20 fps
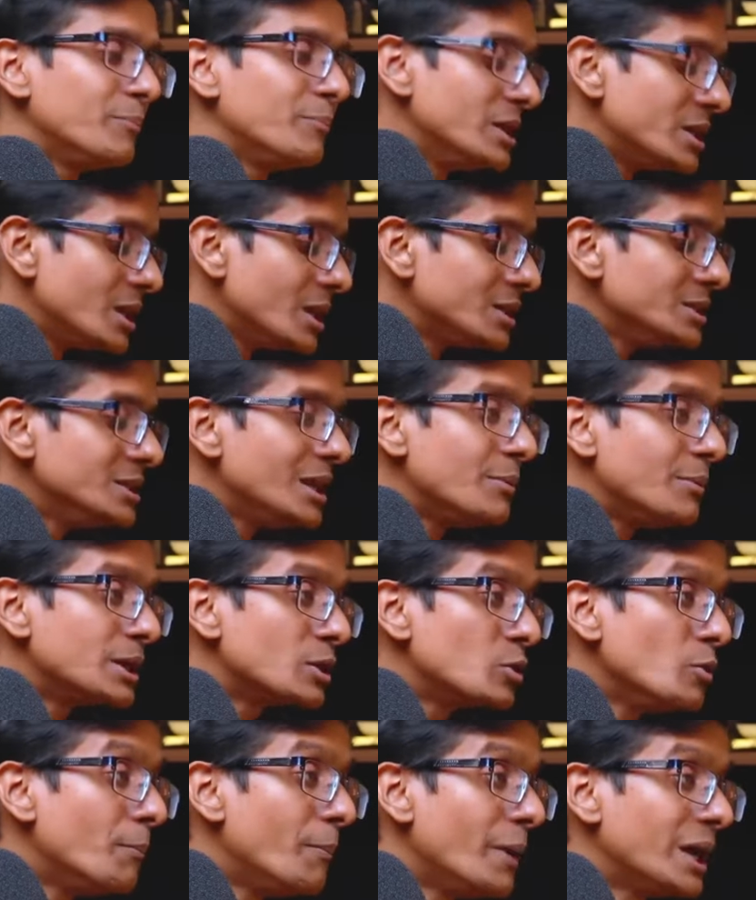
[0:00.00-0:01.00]
আপনার সাথে যে
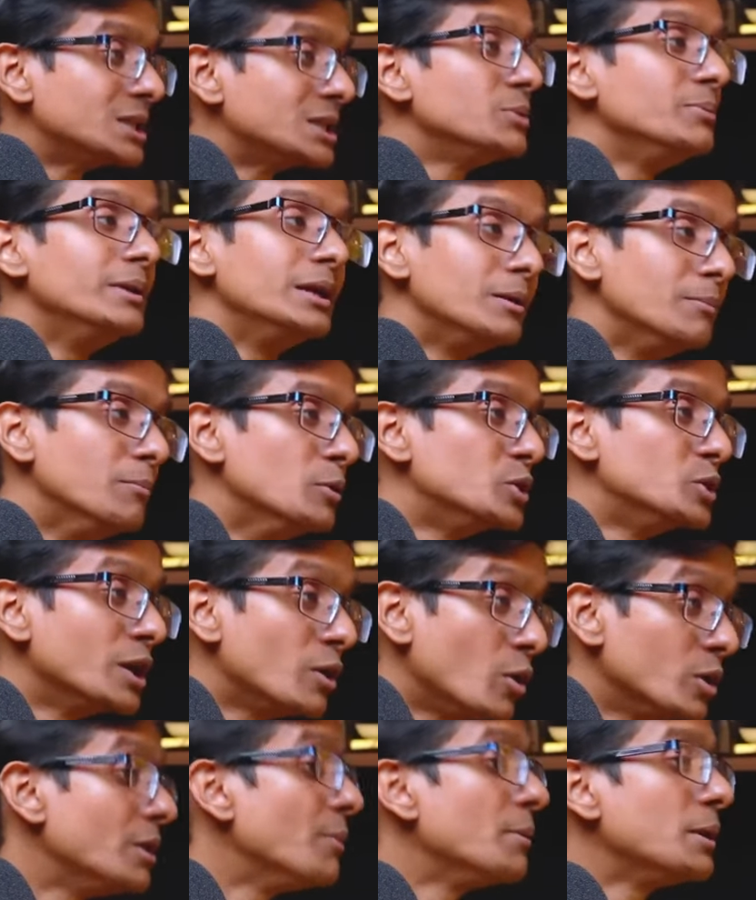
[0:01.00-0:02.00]
আমার একটু পাঁচ মিনিট
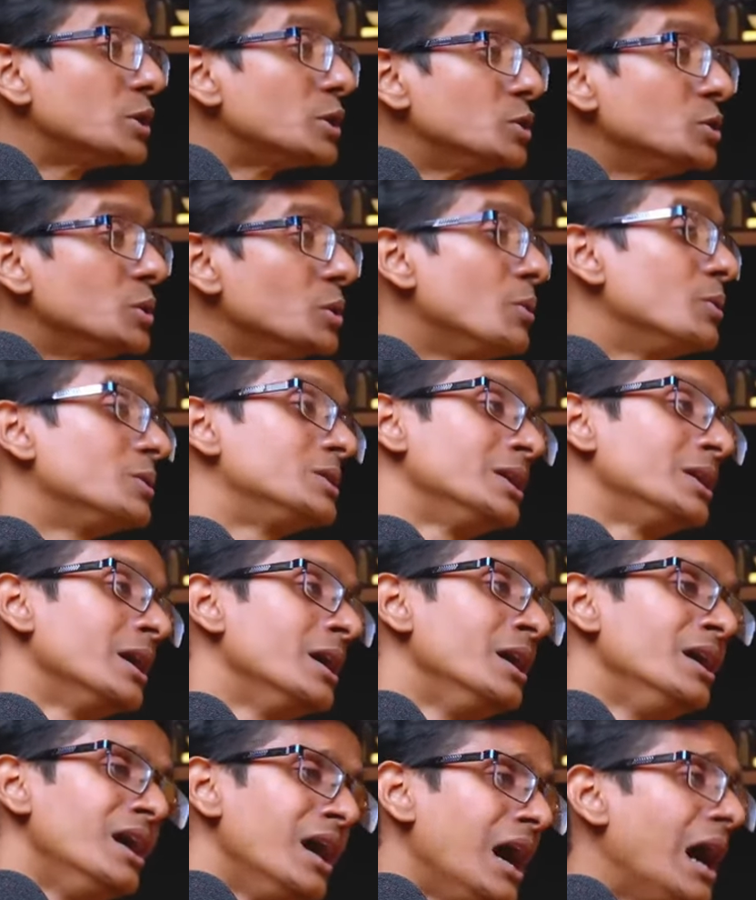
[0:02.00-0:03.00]
বসে কথা বলার সুযোগ
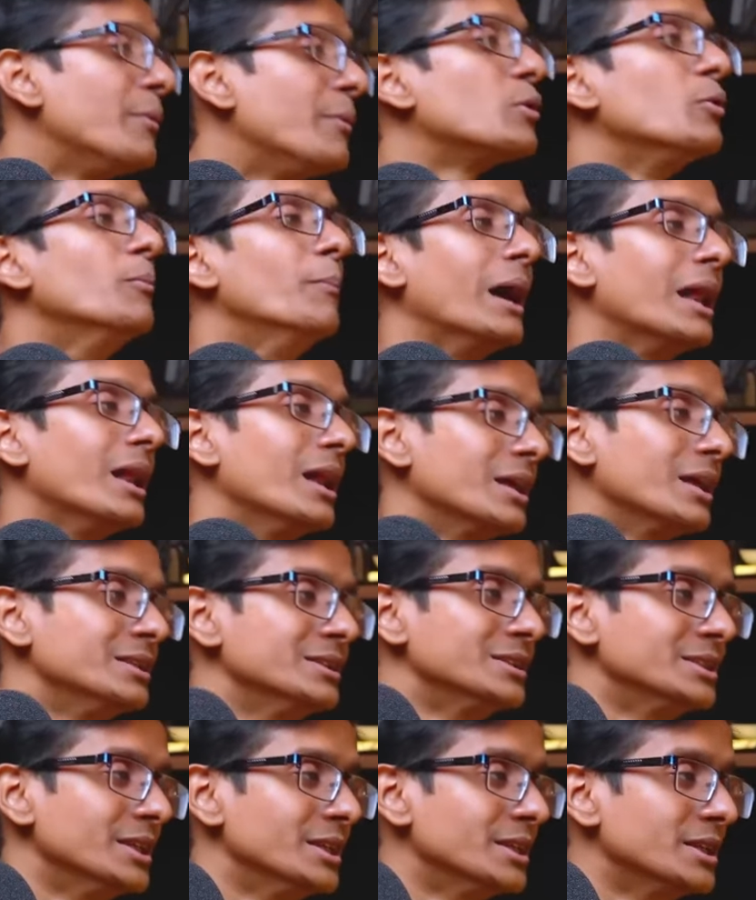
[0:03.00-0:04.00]
হচ্ছে আমার খুব ভালো
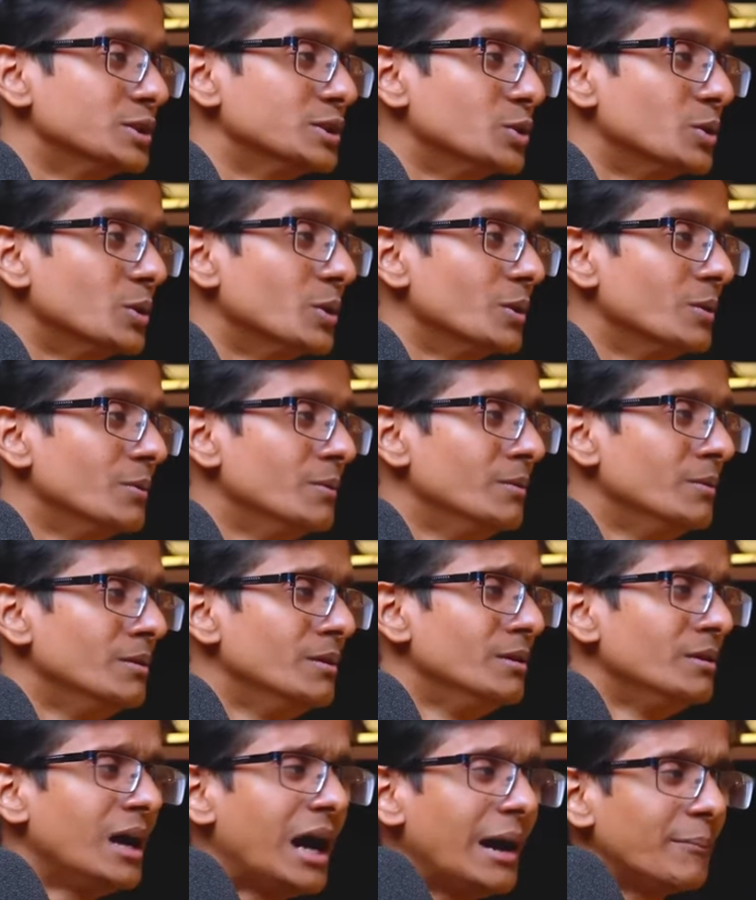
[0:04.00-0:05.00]
লাগতেছে এটার জন্য
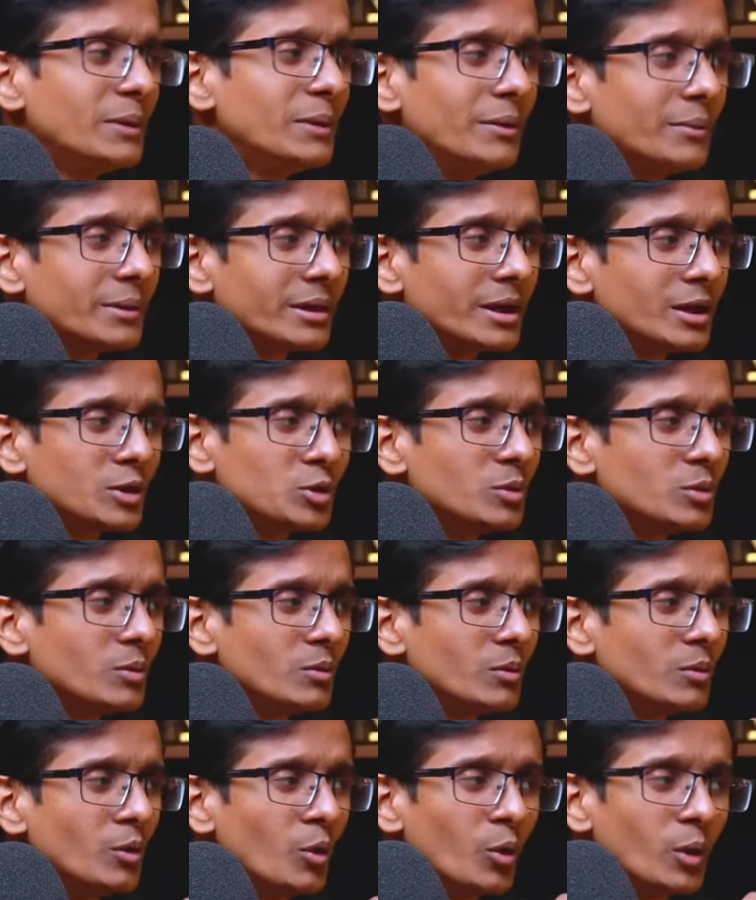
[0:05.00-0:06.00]
আপনি আমাকে একটু
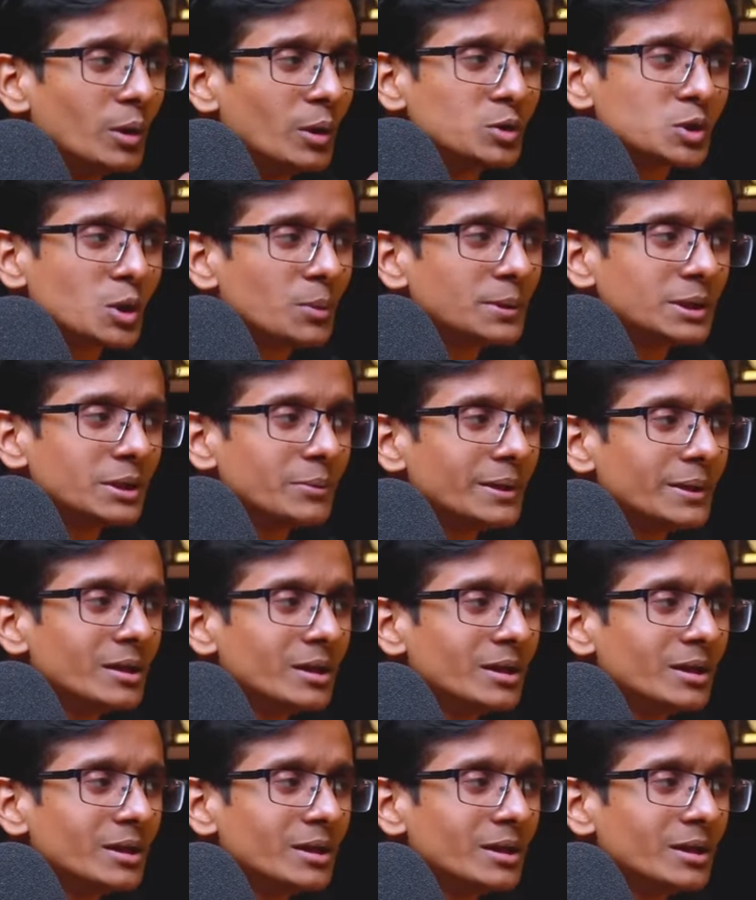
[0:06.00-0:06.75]
হইলেও সময়